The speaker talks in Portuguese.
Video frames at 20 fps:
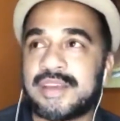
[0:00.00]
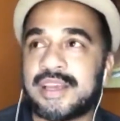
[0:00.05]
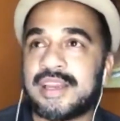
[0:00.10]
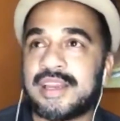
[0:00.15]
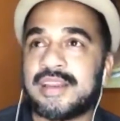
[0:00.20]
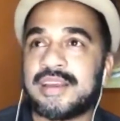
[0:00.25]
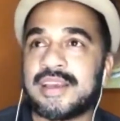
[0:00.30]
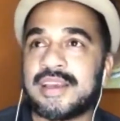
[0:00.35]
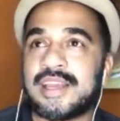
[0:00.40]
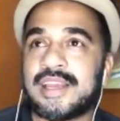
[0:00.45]
que
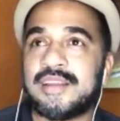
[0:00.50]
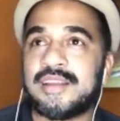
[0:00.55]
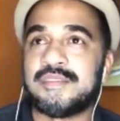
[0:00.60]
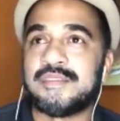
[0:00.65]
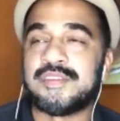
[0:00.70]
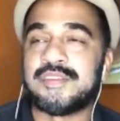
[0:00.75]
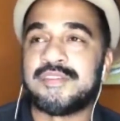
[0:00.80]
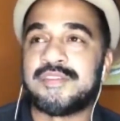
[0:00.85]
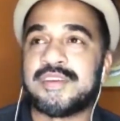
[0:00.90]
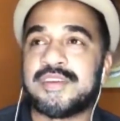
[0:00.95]
ele, que ele,
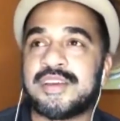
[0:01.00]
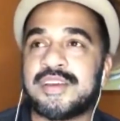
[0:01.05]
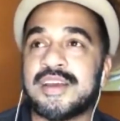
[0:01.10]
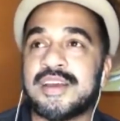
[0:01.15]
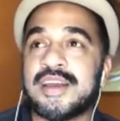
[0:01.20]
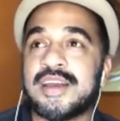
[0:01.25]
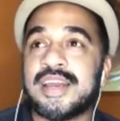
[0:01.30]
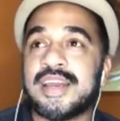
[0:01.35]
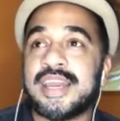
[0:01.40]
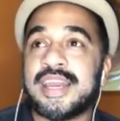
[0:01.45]
que ele
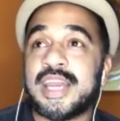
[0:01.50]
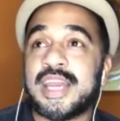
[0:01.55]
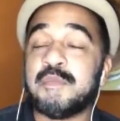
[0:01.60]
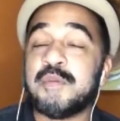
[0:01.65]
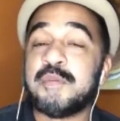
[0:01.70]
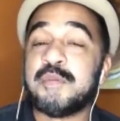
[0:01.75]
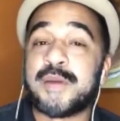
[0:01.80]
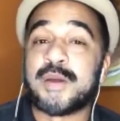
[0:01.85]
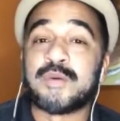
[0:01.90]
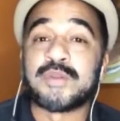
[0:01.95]
vive
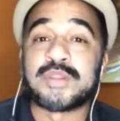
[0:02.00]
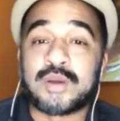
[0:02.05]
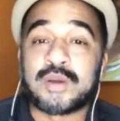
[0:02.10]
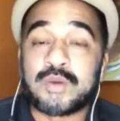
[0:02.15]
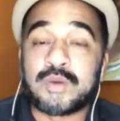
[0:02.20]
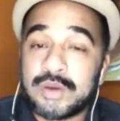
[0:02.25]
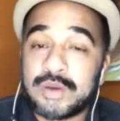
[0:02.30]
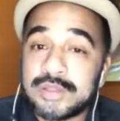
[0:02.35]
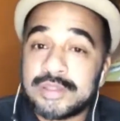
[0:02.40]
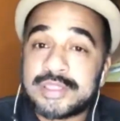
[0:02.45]
ele me
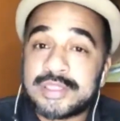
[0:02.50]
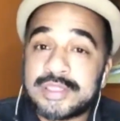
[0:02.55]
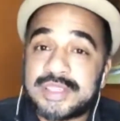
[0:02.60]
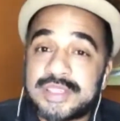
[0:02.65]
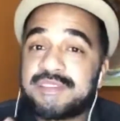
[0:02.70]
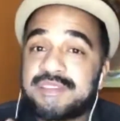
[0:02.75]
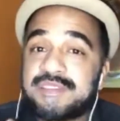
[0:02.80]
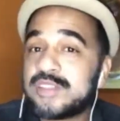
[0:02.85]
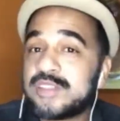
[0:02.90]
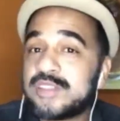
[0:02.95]
pergunta quando que você